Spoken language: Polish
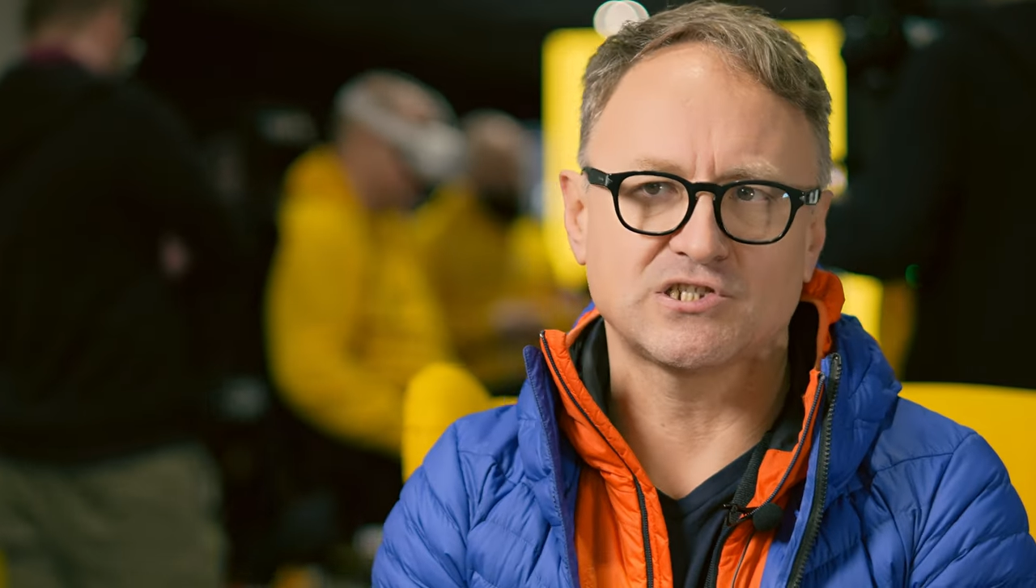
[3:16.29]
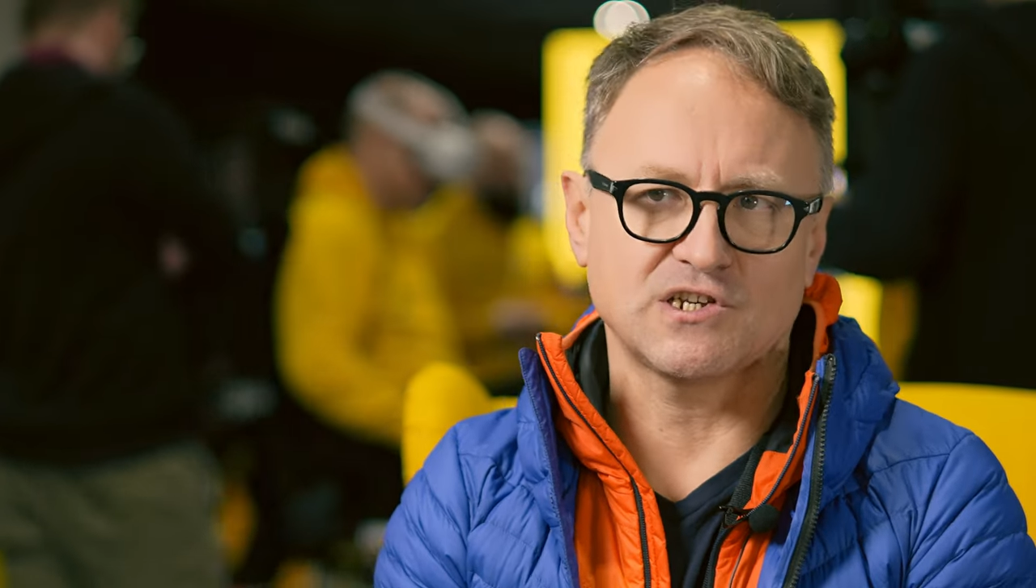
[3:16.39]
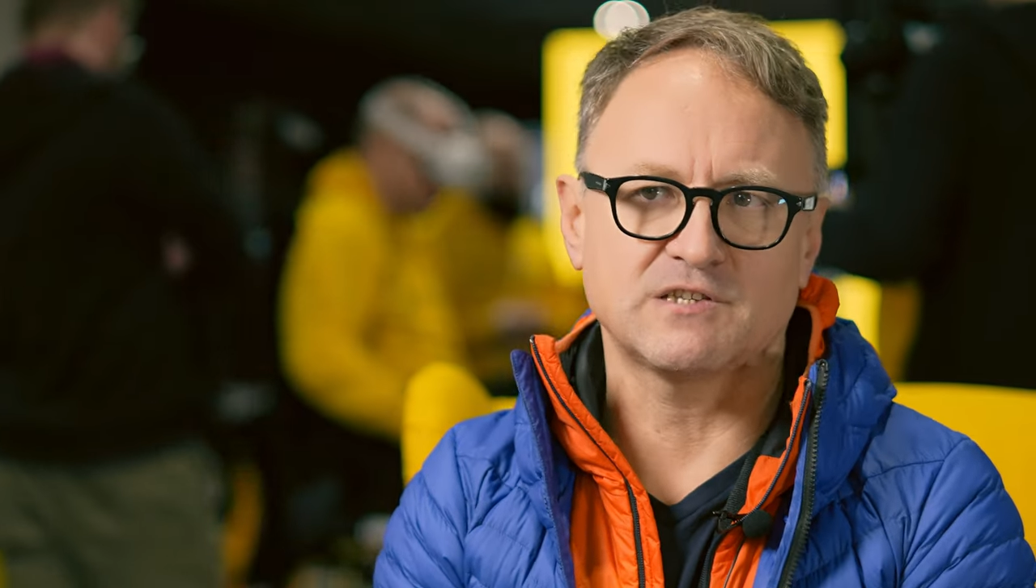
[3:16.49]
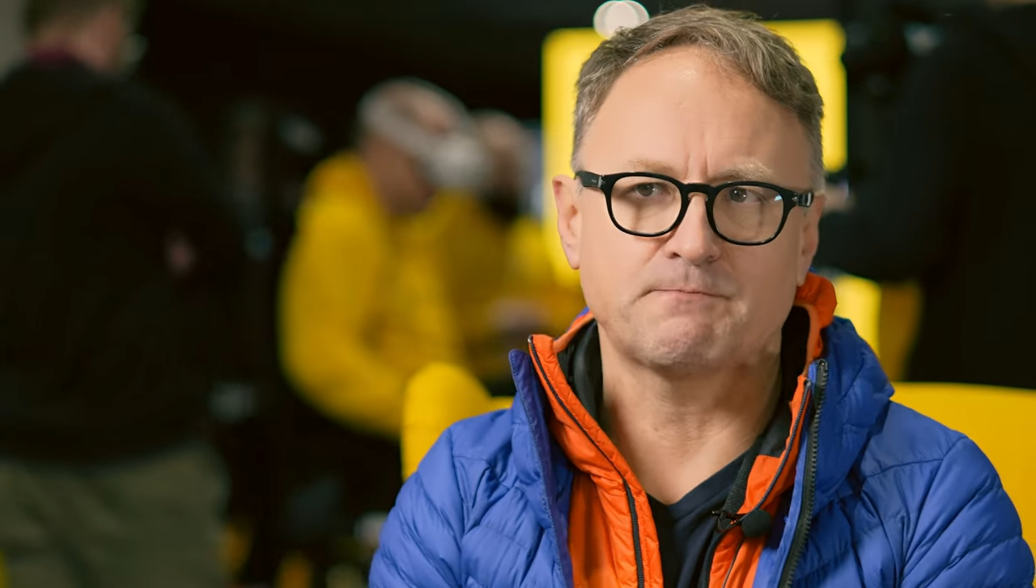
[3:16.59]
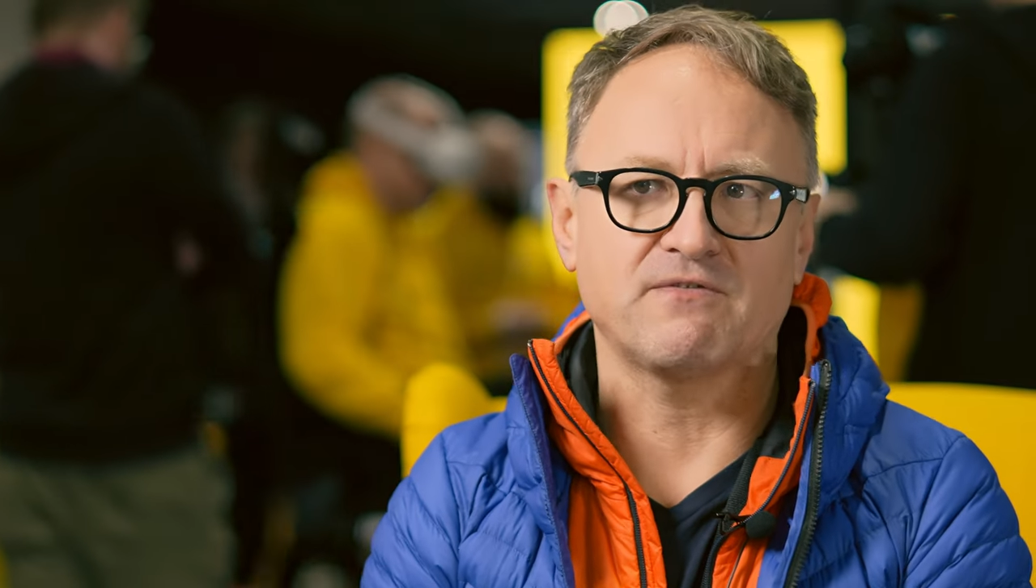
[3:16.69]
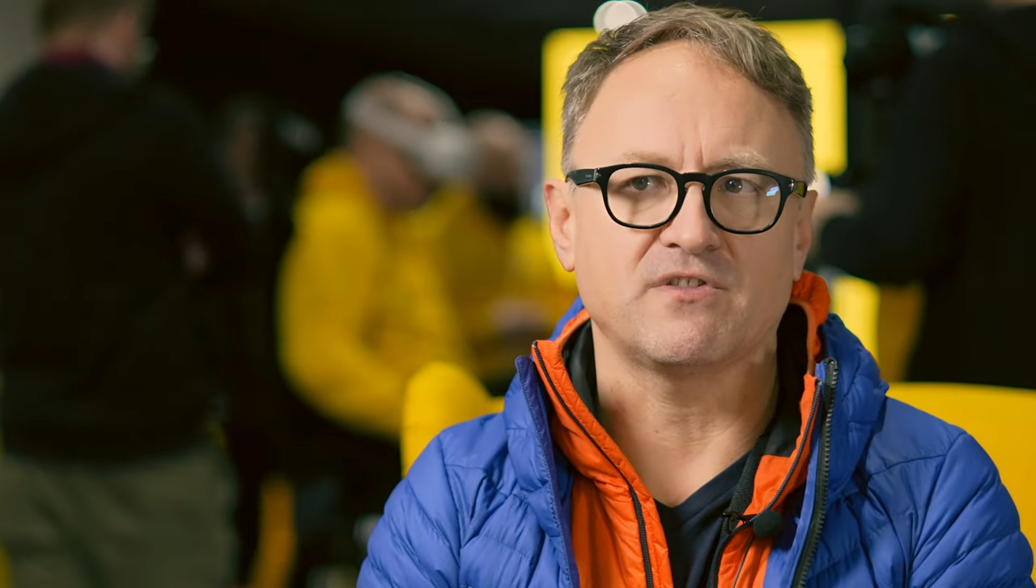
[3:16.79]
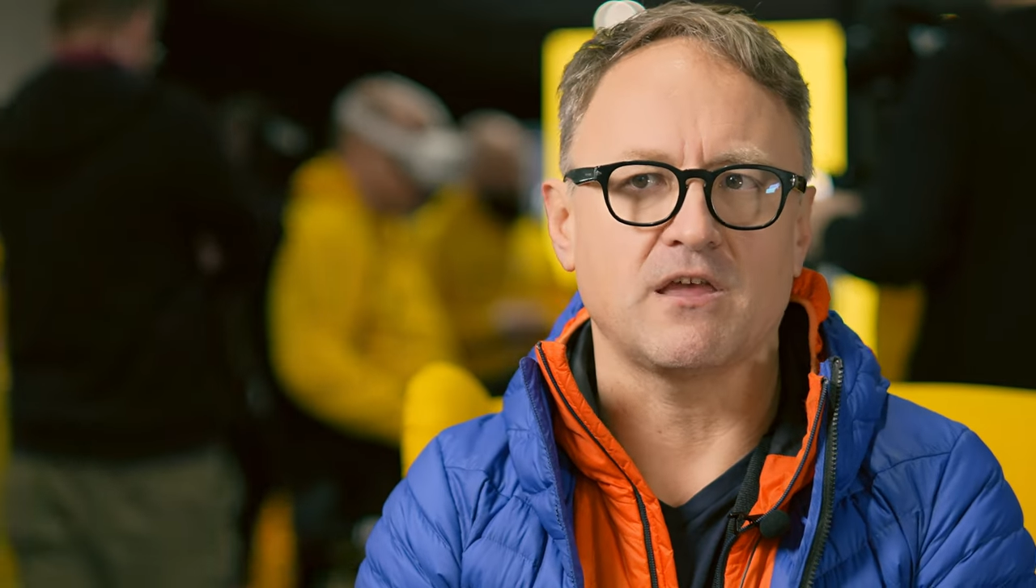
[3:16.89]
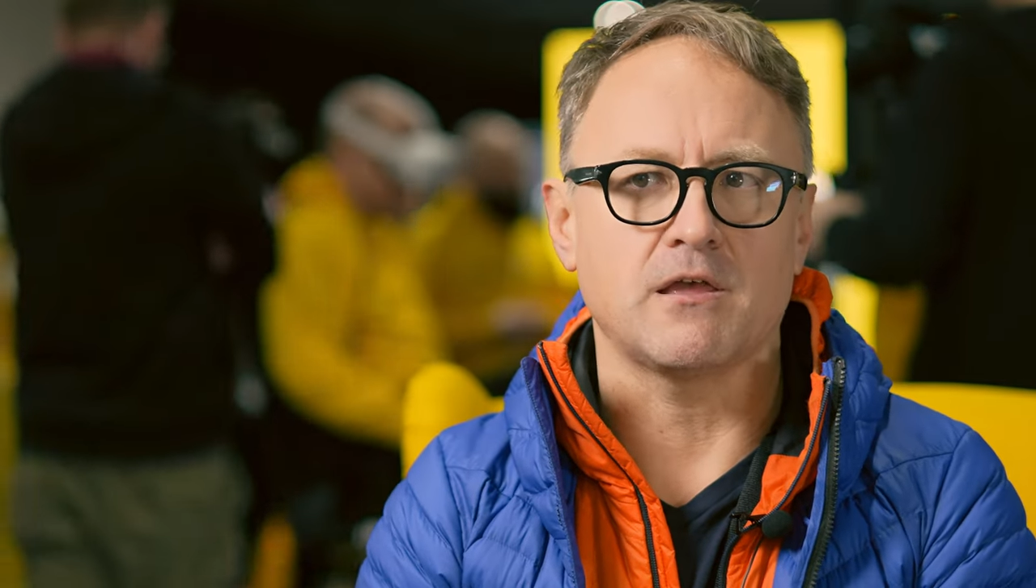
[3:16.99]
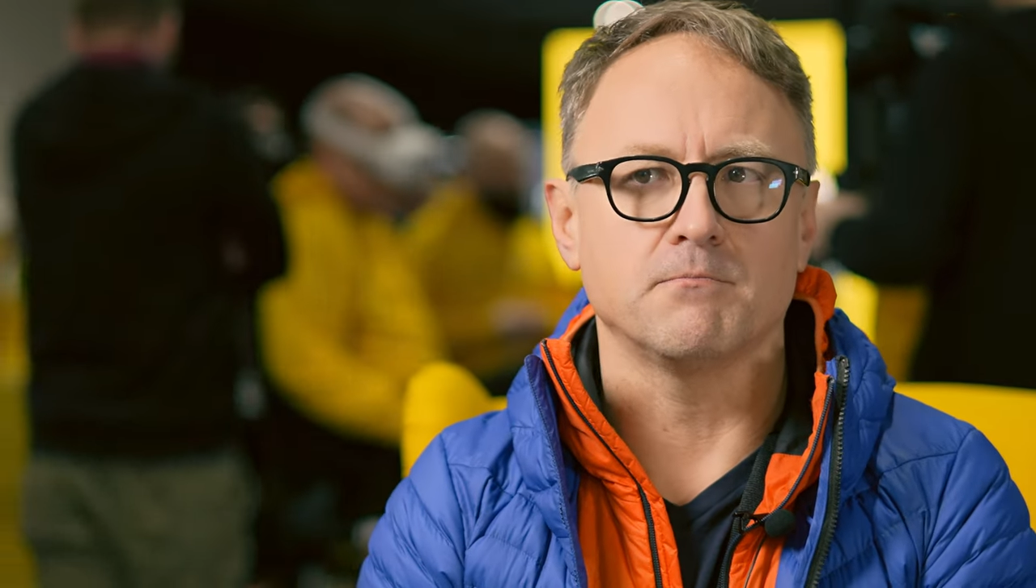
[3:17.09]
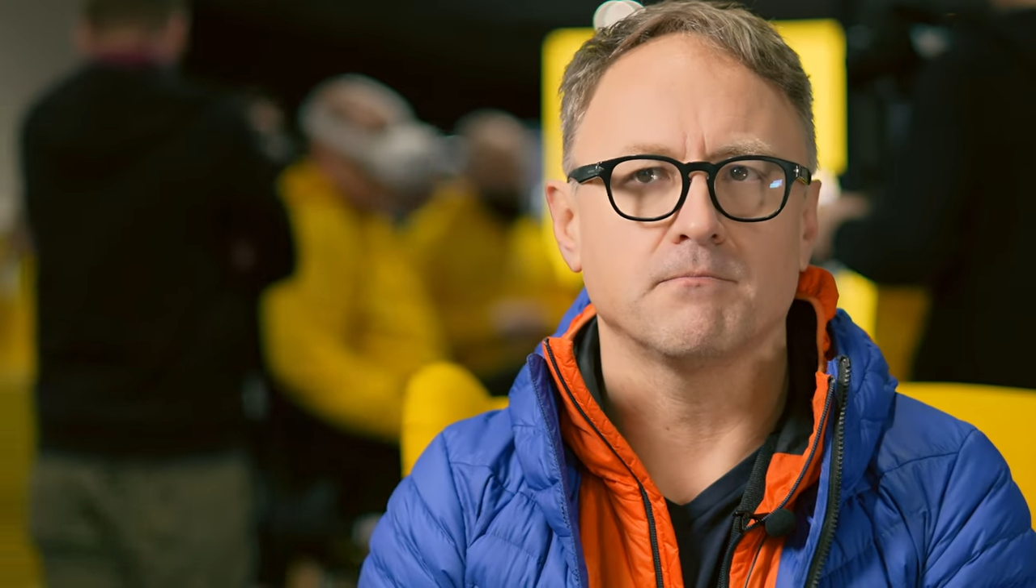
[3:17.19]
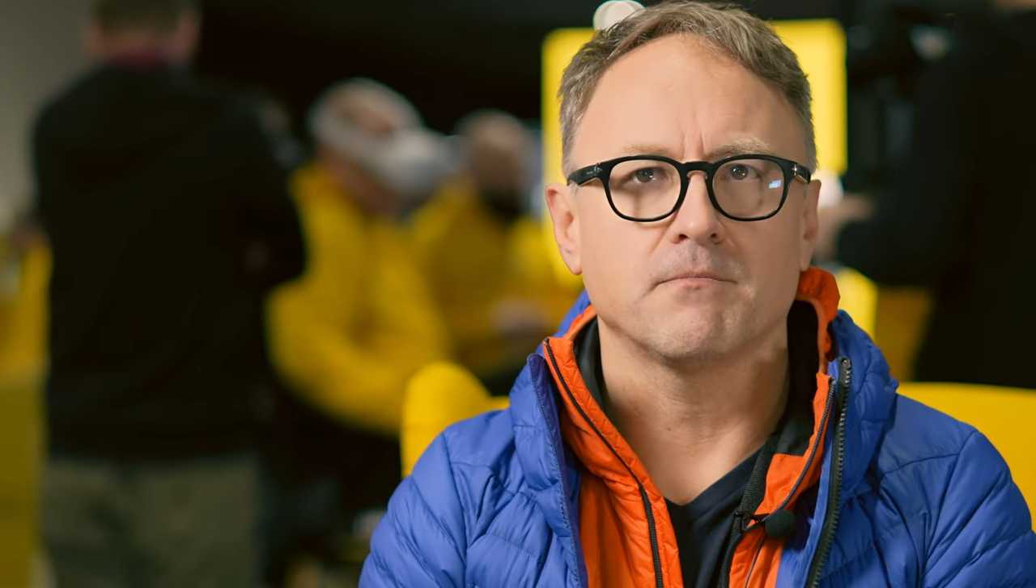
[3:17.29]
to jest pewny,